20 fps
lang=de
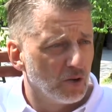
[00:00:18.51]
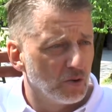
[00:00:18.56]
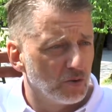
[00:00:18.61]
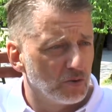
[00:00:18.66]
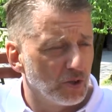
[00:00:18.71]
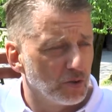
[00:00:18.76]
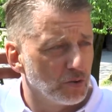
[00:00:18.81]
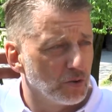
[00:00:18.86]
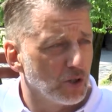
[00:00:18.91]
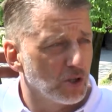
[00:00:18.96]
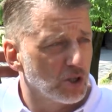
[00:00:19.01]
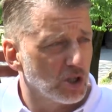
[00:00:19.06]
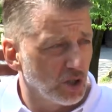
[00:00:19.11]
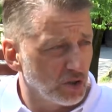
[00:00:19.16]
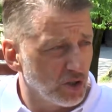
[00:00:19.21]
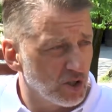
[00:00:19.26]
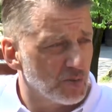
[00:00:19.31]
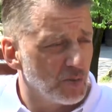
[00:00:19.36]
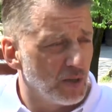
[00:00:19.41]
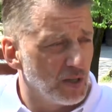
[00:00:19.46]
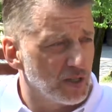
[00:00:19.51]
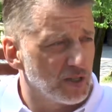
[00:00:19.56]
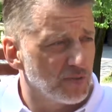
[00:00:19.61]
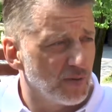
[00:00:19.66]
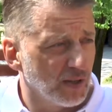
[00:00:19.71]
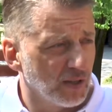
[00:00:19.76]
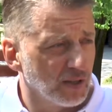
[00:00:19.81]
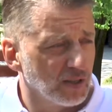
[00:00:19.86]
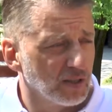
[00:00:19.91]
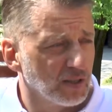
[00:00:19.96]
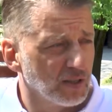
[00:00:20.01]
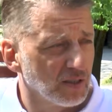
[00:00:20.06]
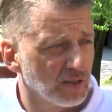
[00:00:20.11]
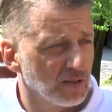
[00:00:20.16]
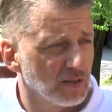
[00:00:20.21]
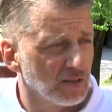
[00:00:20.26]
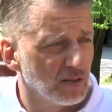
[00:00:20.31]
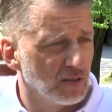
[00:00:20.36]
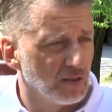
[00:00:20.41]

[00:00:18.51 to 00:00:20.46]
und natürlich geschaut, dass wir alles wegkriegen.